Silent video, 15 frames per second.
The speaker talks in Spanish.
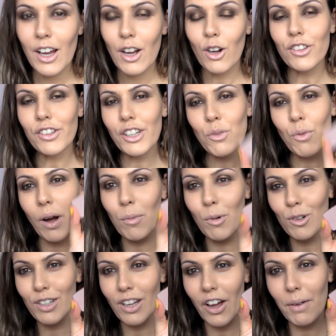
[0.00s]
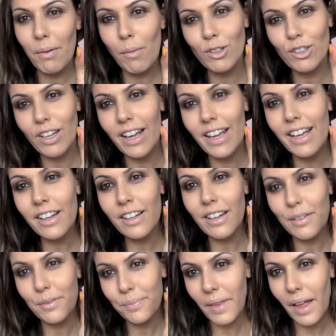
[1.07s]
Continuamos, ahora vamos a ir
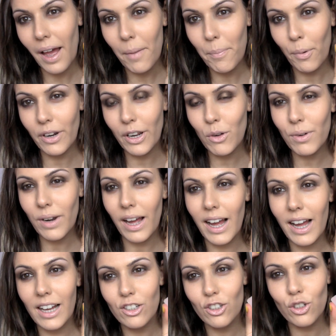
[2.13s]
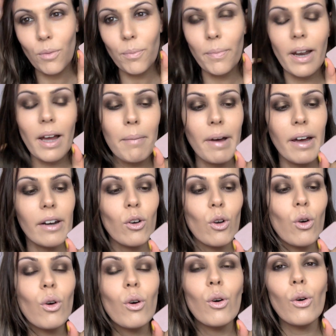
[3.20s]
a poner una sombra
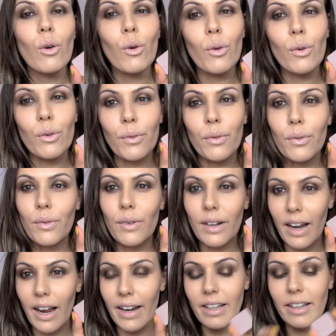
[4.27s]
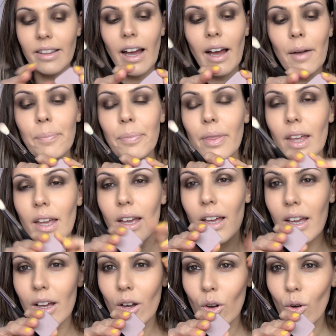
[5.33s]
marrón clarita
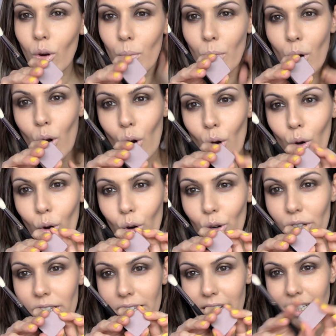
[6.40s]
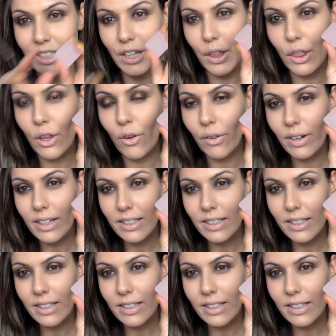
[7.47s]
como color de transición.